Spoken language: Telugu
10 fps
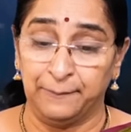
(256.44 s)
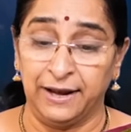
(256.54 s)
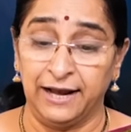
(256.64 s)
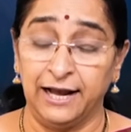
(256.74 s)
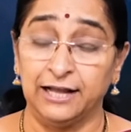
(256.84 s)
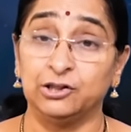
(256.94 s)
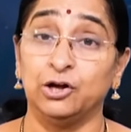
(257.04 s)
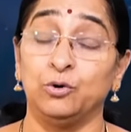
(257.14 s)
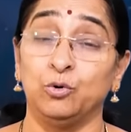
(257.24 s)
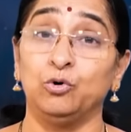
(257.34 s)
పెద్ద
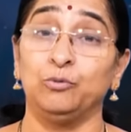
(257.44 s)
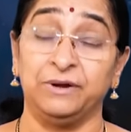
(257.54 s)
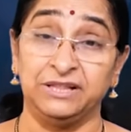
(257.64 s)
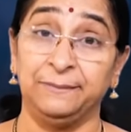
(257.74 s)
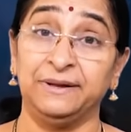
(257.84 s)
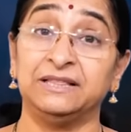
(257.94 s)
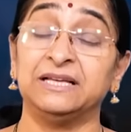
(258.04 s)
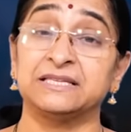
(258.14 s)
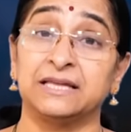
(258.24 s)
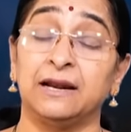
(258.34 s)
నోరు పెద్ద పెద్ద
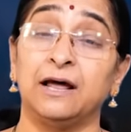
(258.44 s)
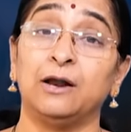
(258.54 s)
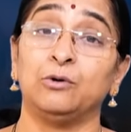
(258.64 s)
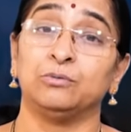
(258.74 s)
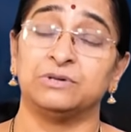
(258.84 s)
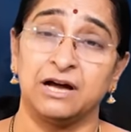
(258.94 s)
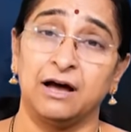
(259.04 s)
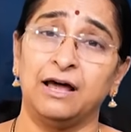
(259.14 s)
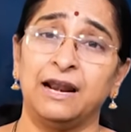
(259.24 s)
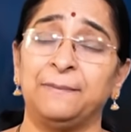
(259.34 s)
స్థనాలు
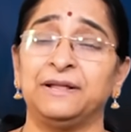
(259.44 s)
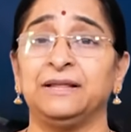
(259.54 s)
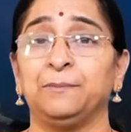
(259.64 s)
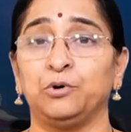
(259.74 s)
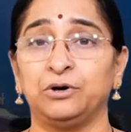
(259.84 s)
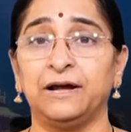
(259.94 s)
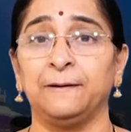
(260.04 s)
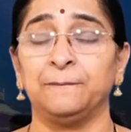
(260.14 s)
చాలా పెద్ద పొట్ట